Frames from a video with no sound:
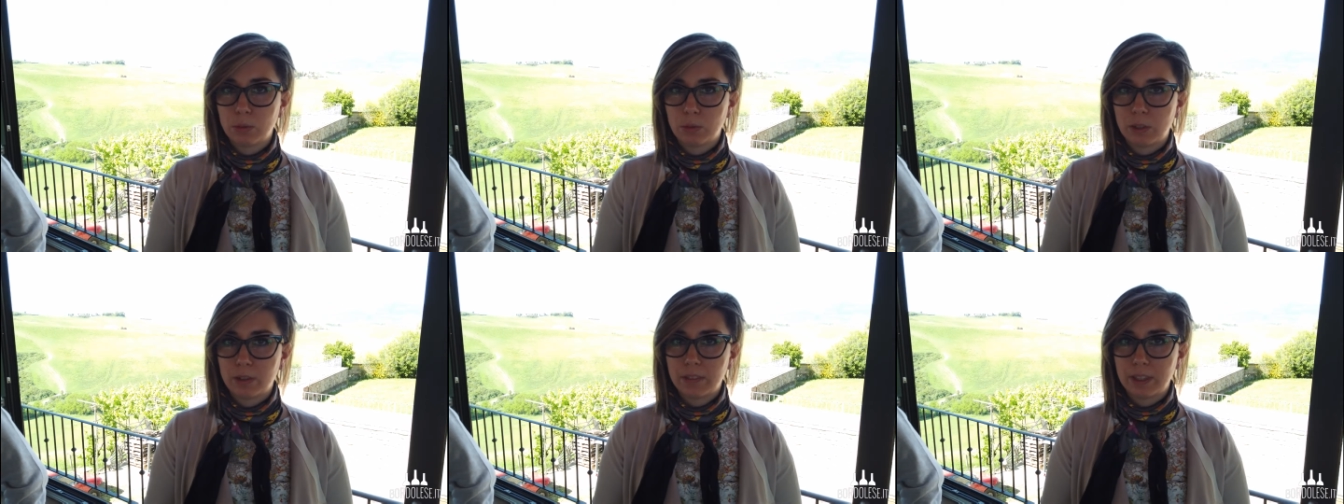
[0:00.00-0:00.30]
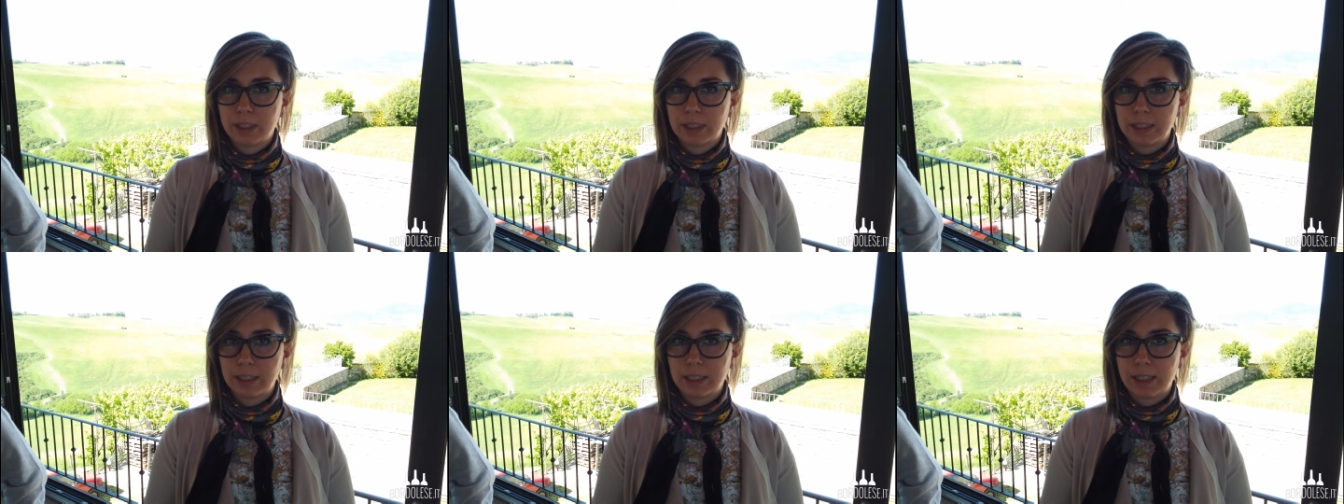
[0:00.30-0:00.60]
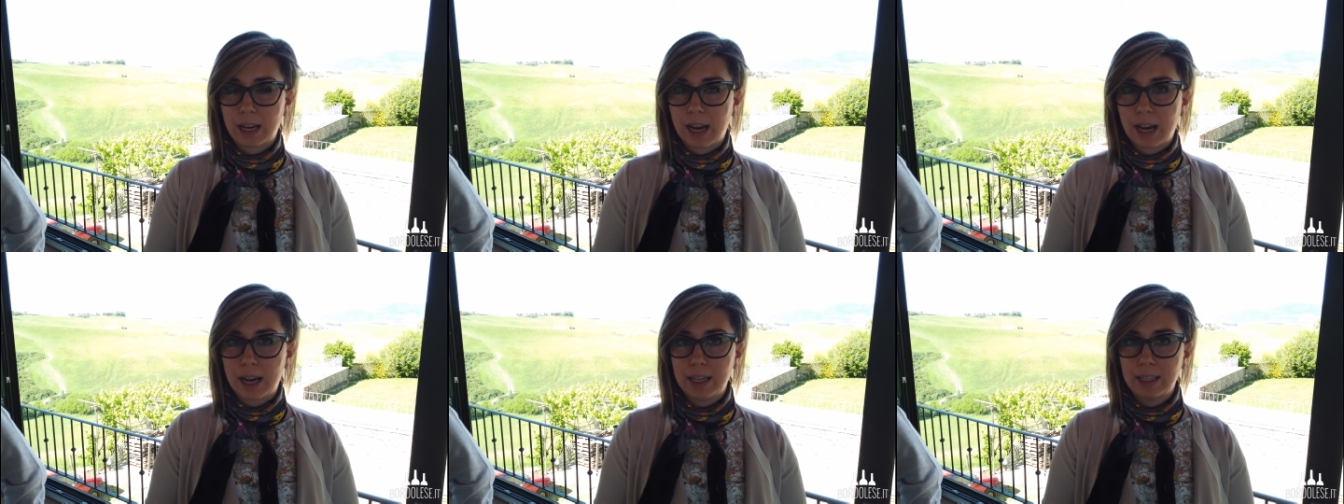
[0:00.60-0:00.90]
una
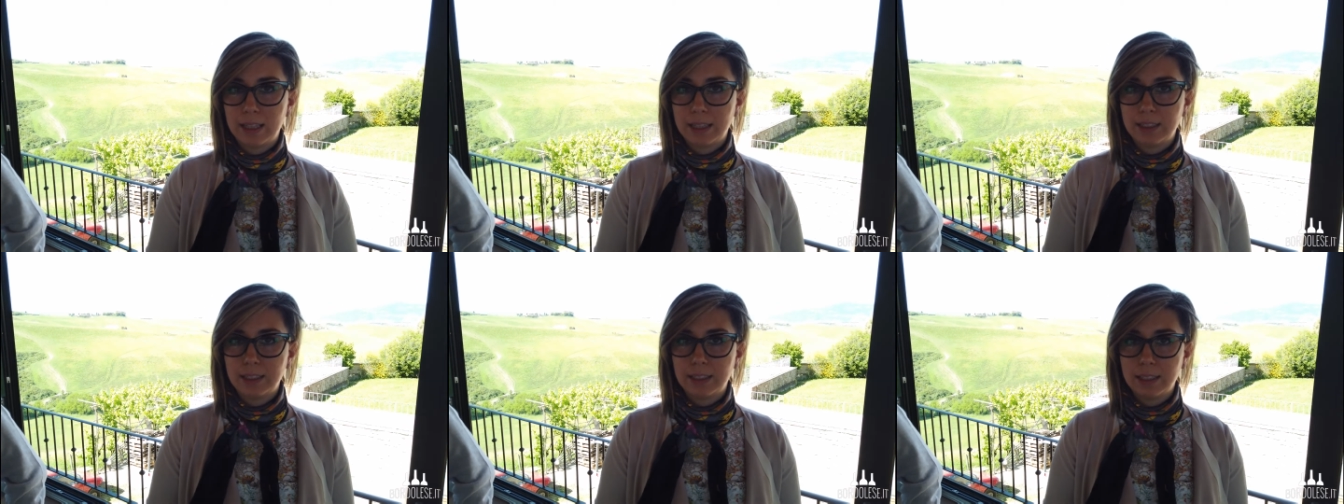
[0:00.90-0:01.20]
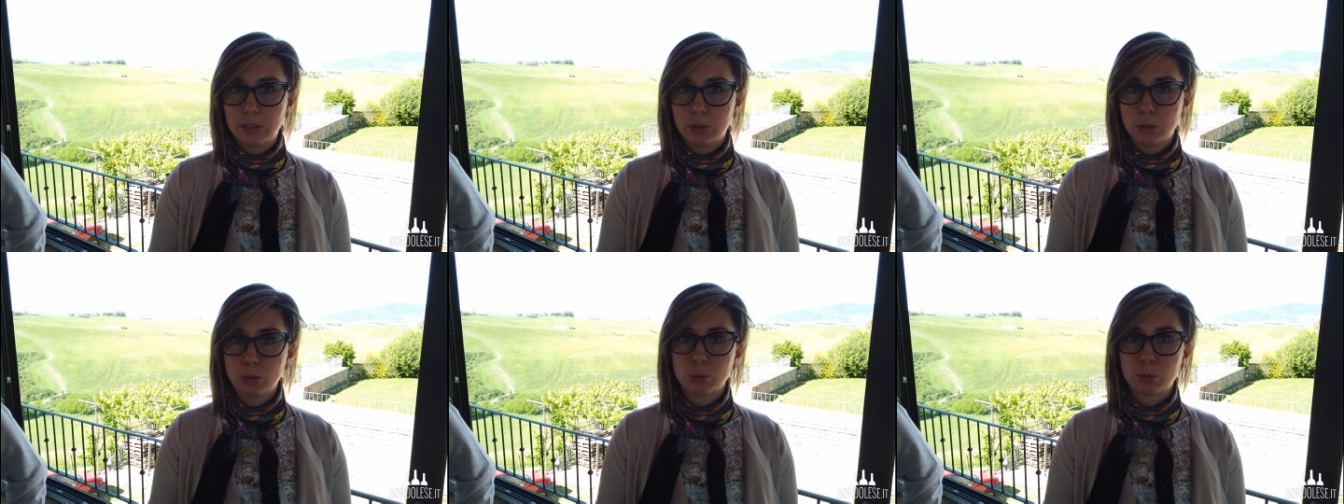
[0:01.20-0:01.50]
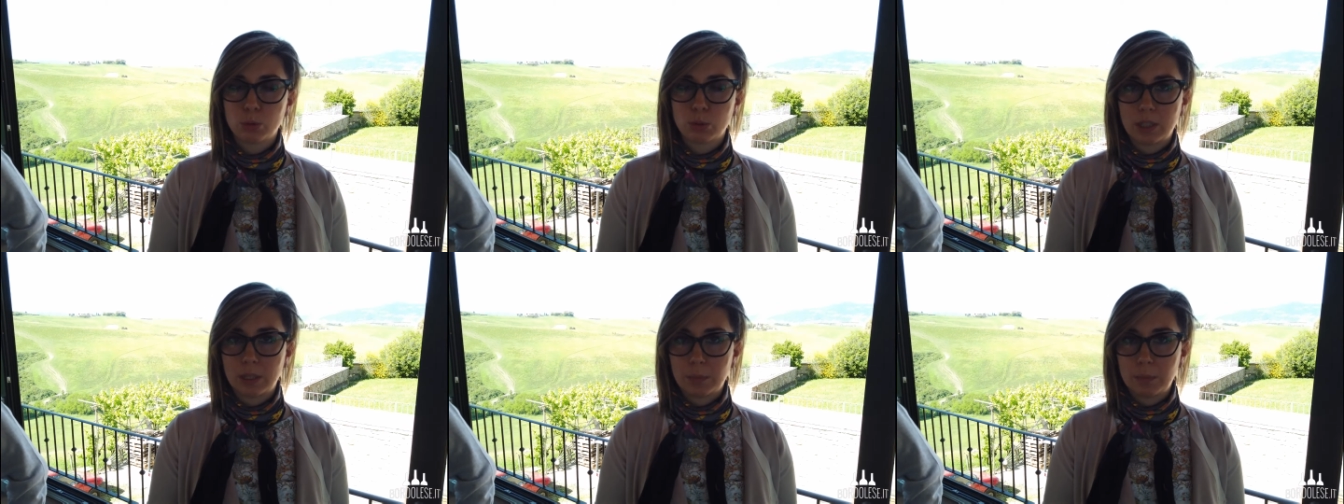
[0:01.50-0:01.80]
verticale di
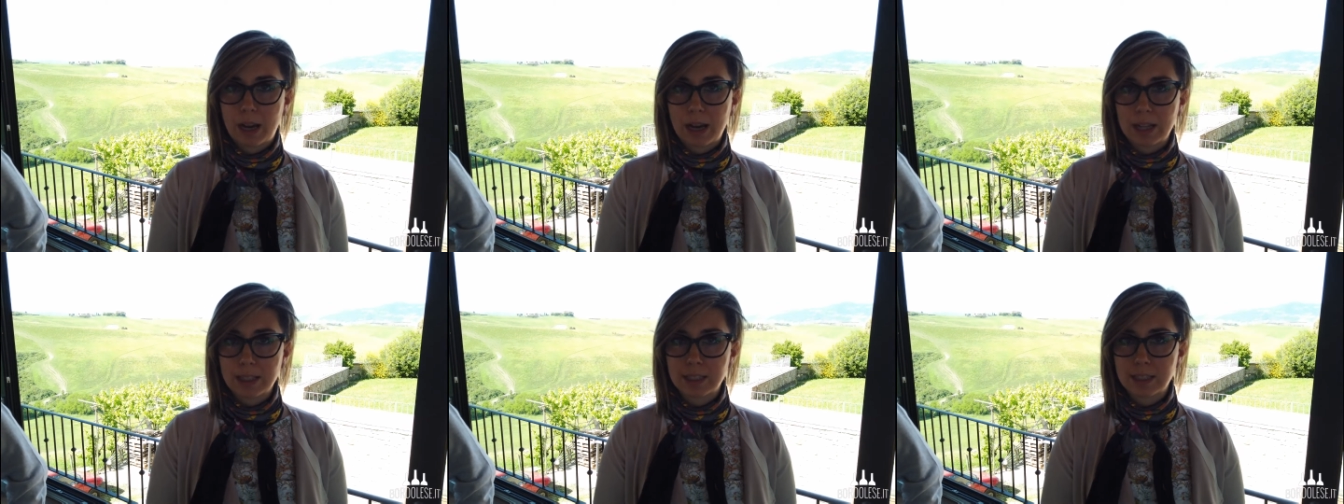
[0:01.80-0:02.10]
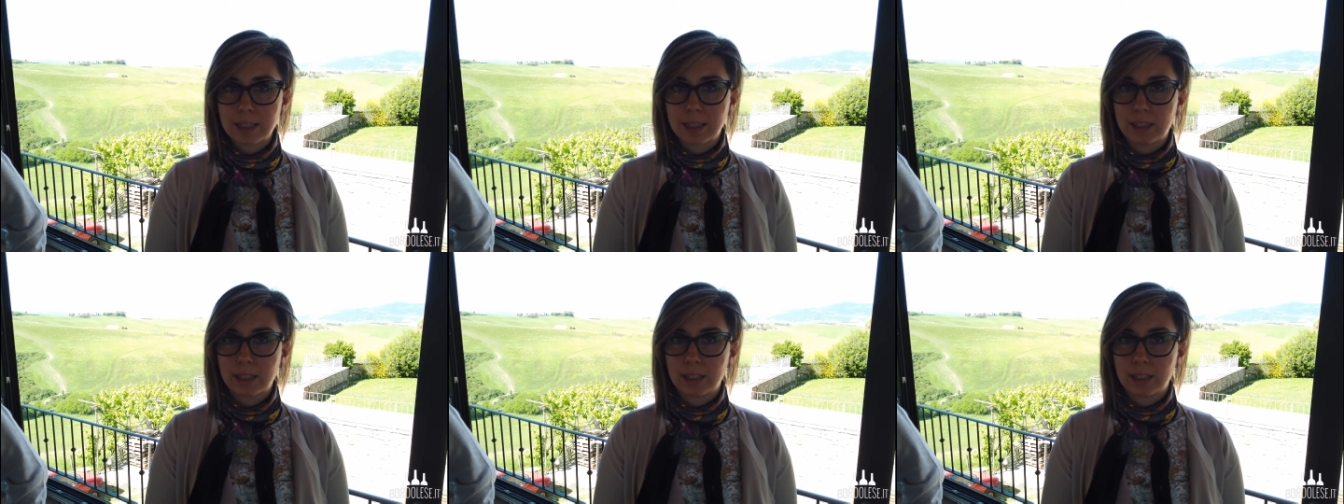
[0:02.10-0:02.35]
Giusto alle Balze,